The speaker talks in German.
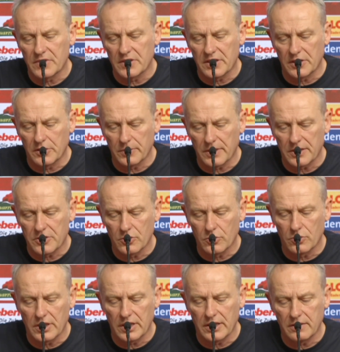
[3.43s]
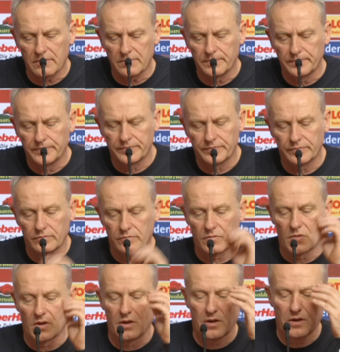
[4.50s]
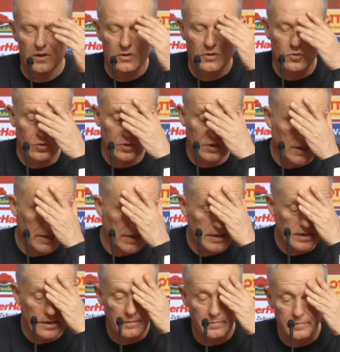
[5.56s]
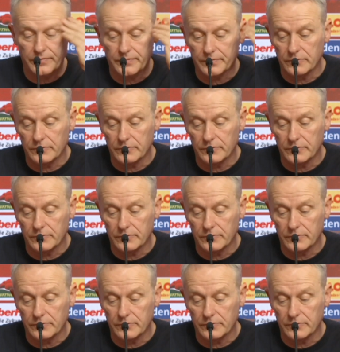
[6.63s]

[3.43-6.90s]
die Situation in der Ukraine.